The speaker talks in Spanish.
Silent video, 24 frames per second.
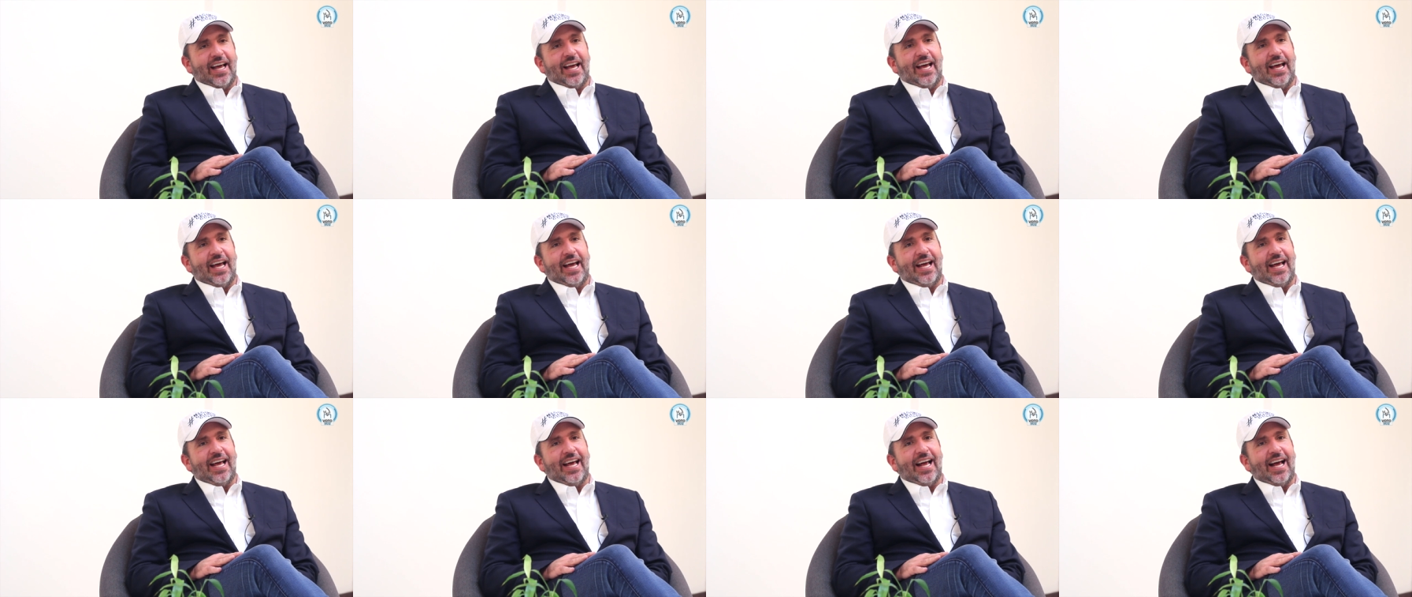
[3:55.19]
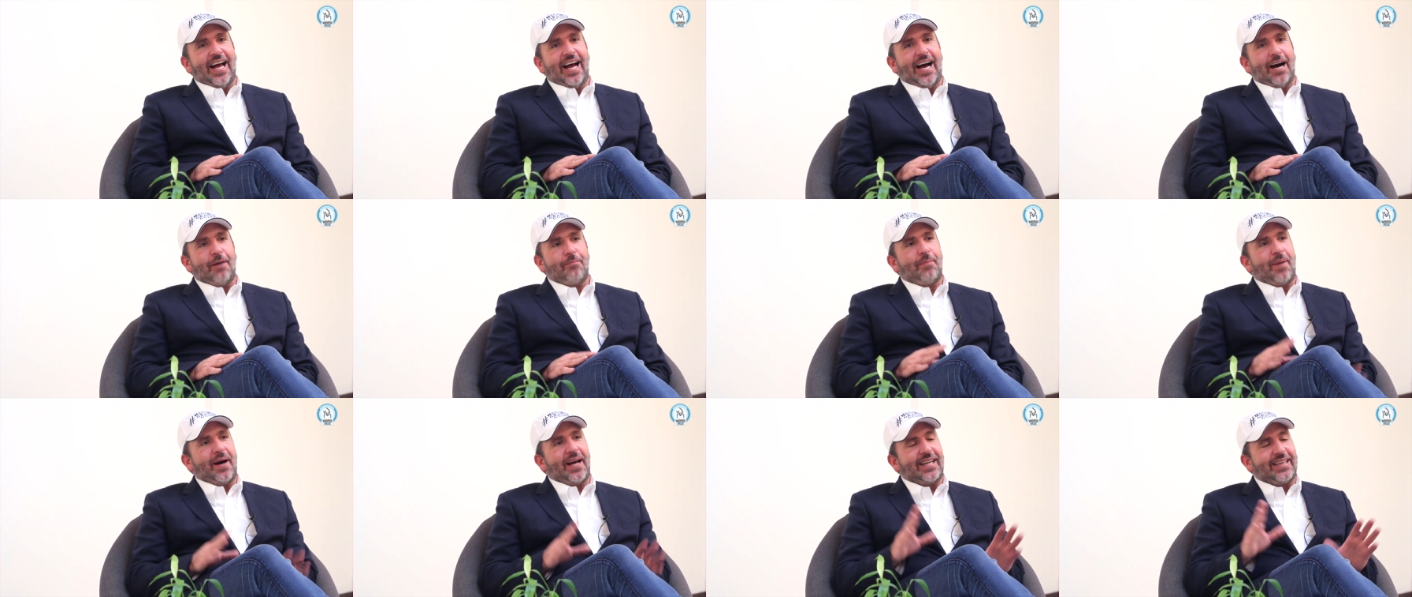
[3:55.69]
Eh,
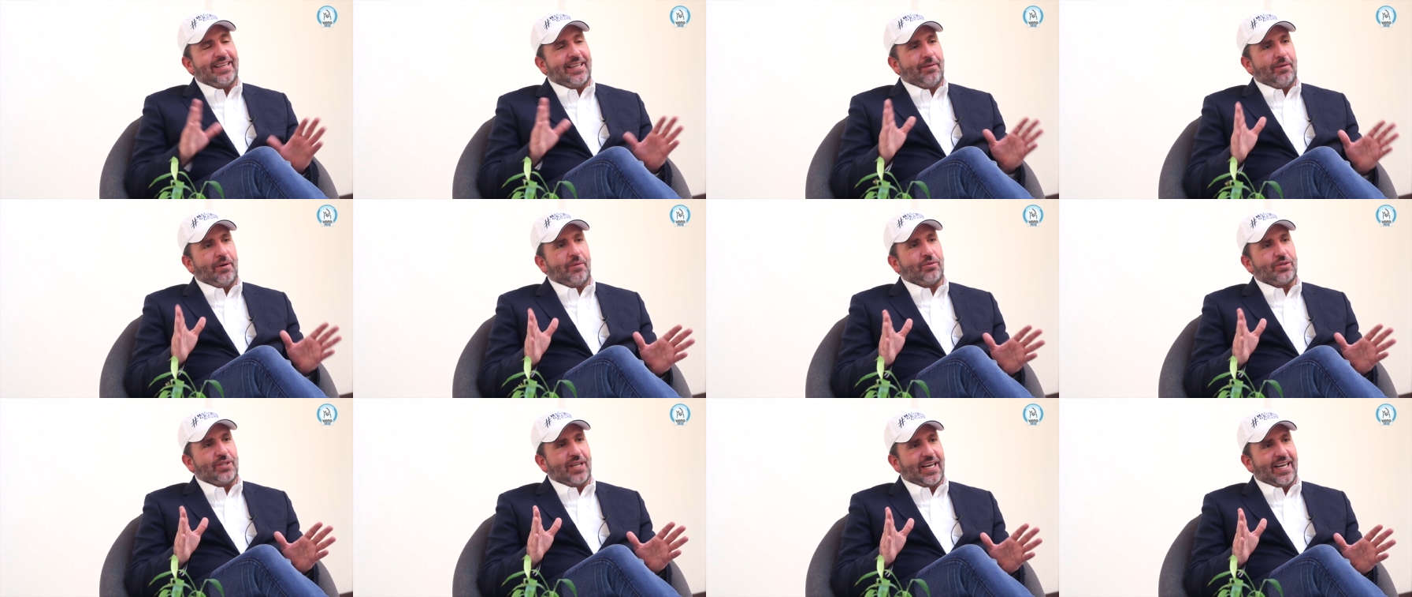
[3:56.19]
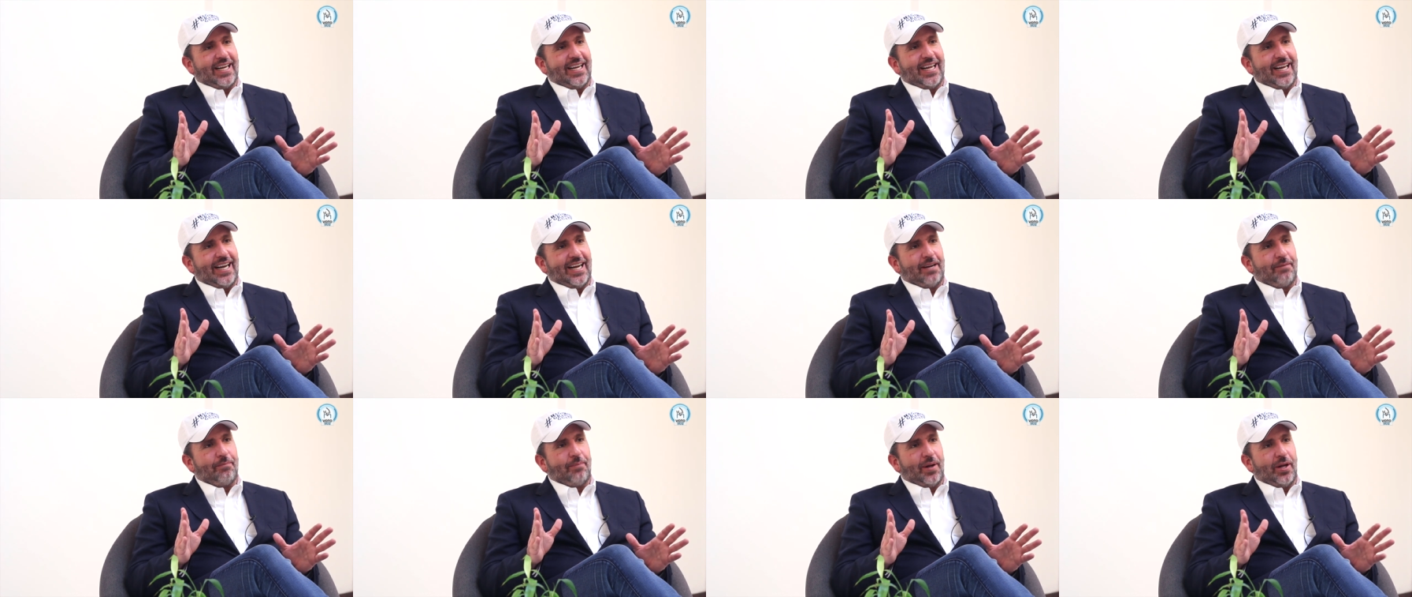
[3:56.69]
aparte vamos a
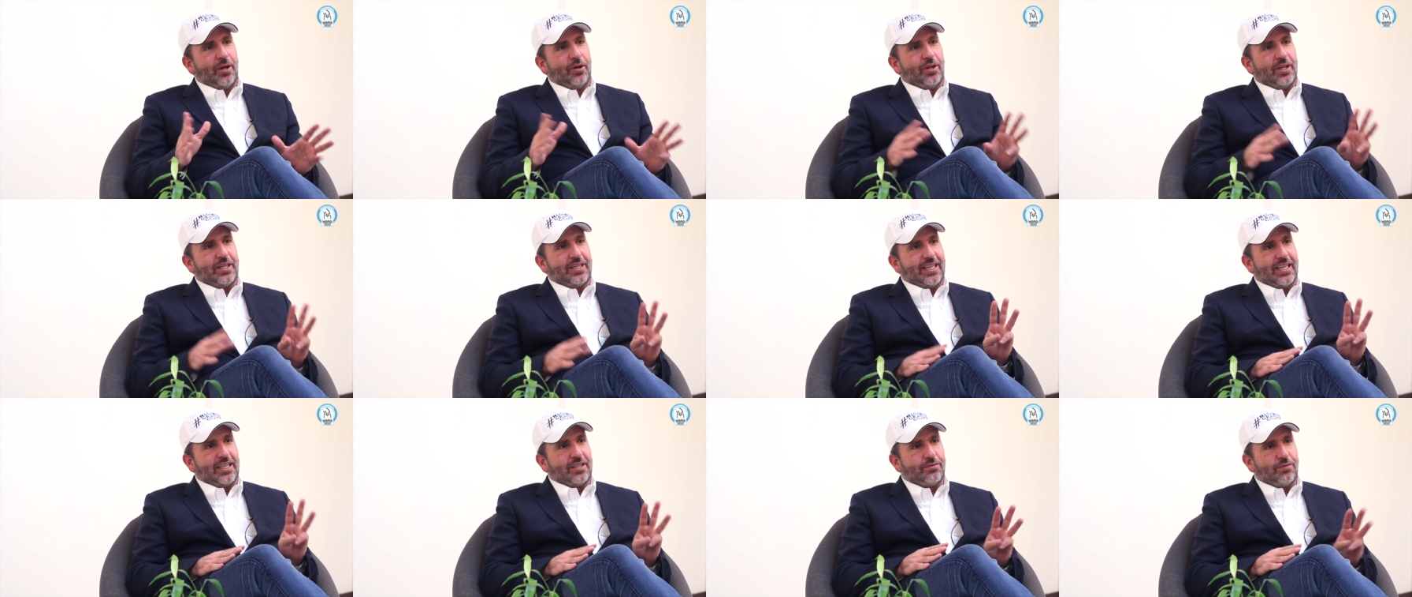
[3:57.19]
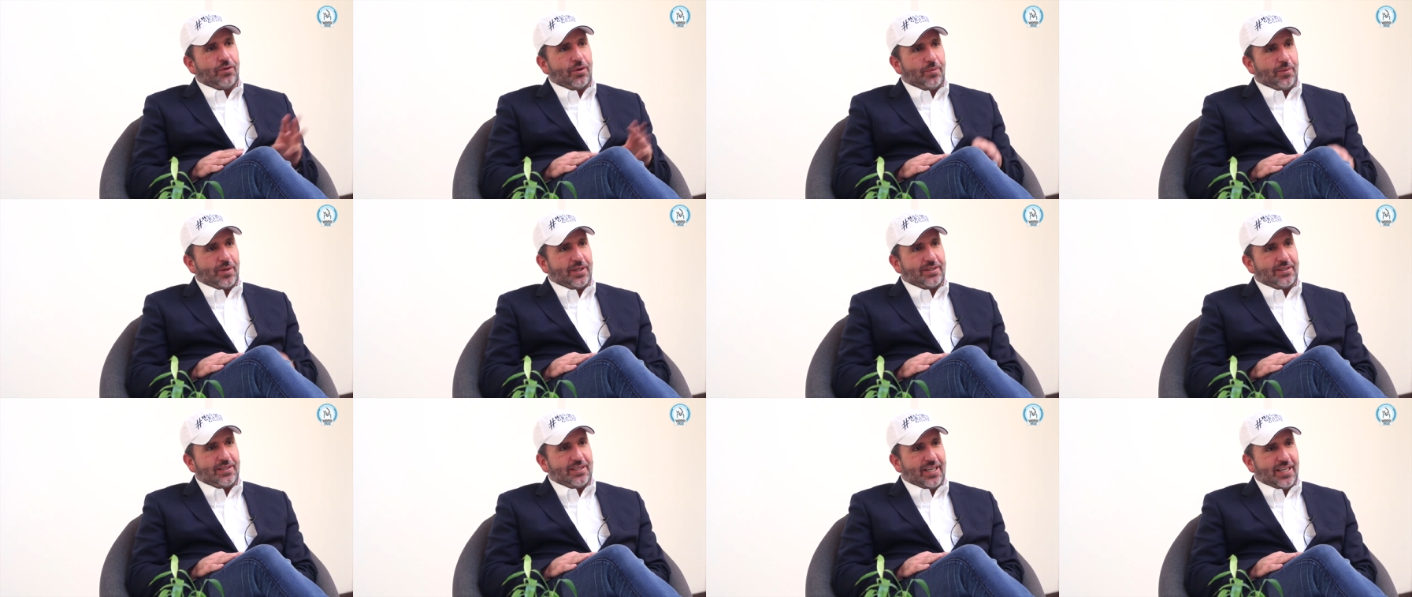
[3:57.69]
generar empleo de tres
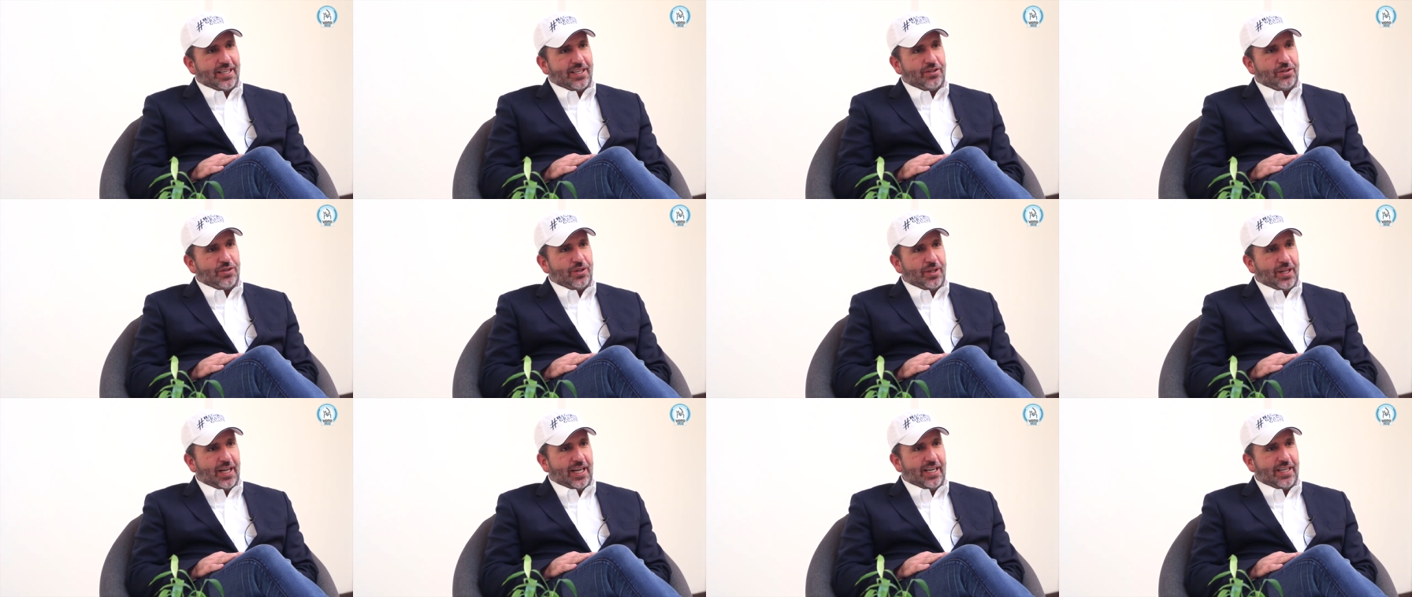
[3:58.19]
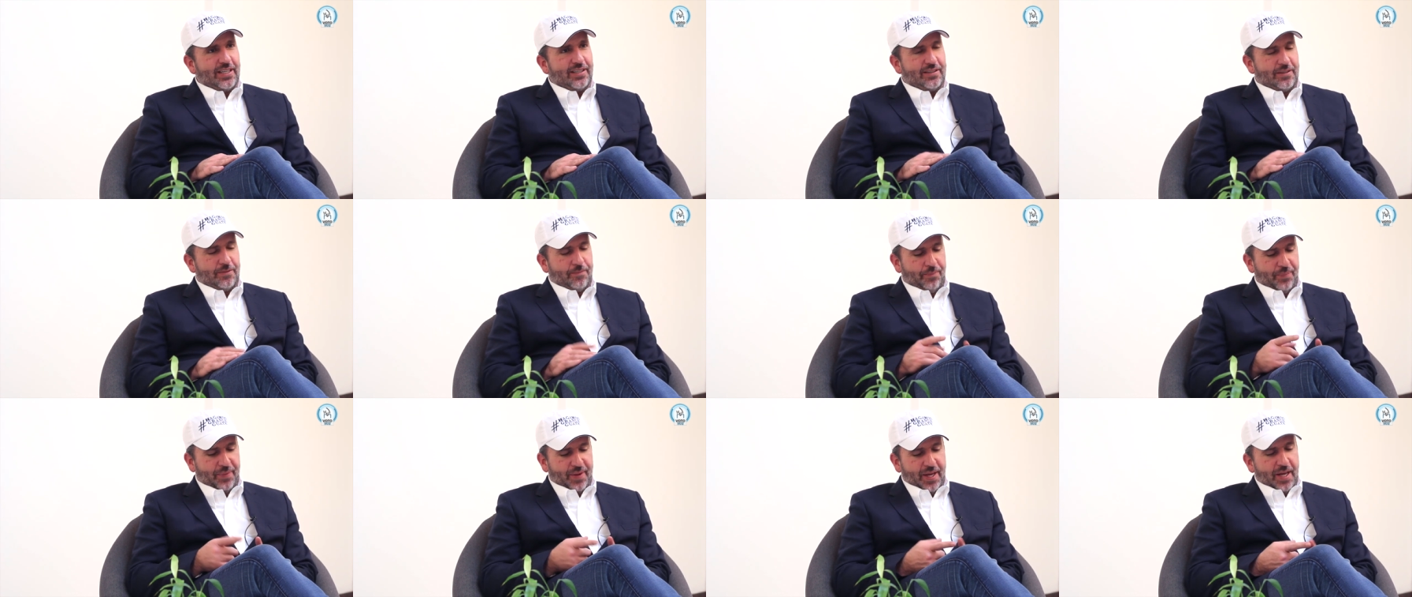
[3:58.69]
formas
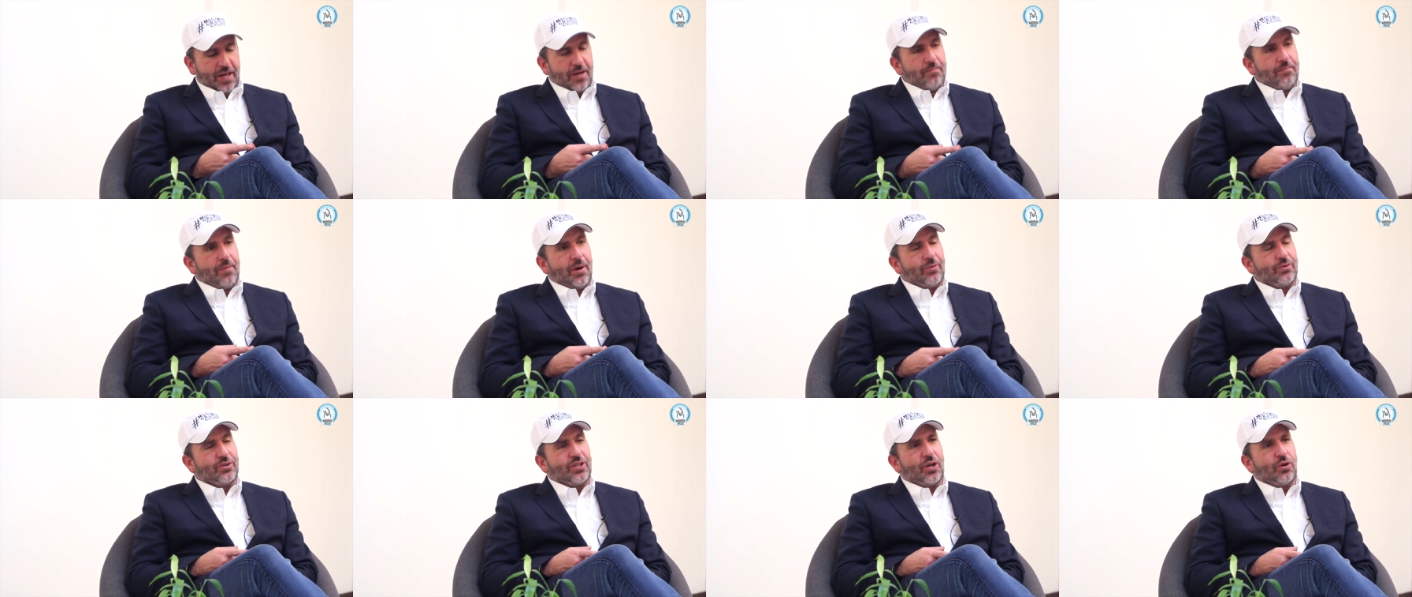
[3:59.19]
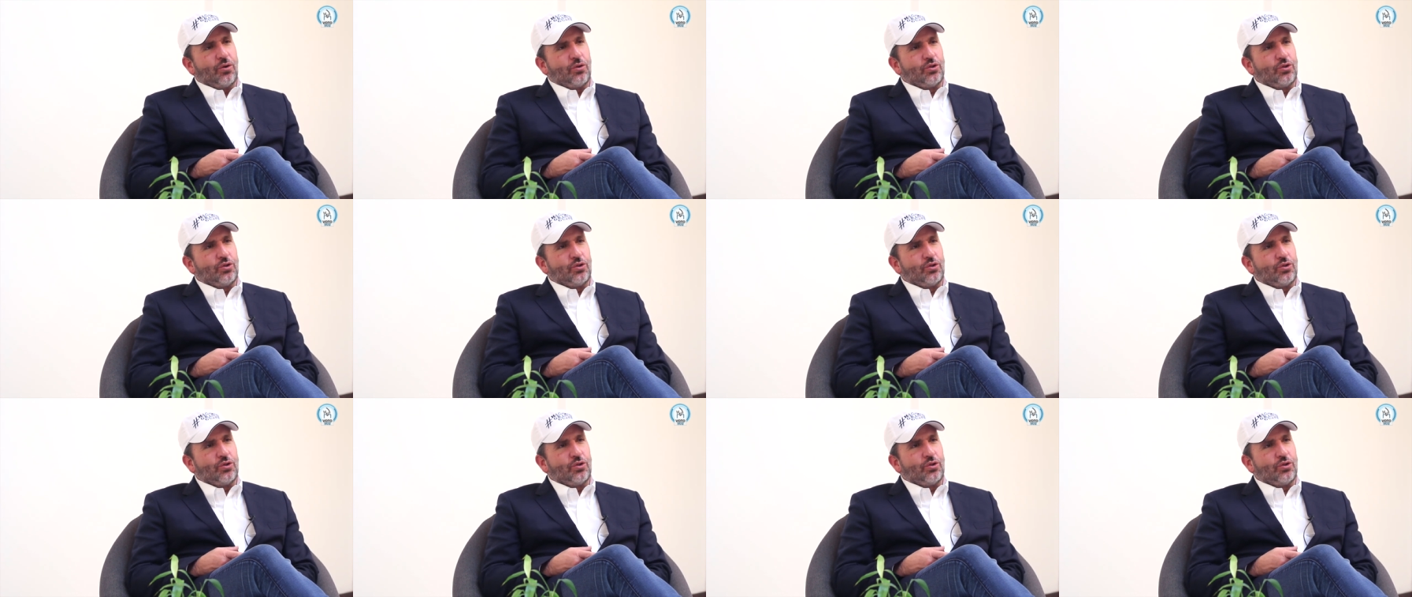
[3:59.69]
adicionales. Vamos a,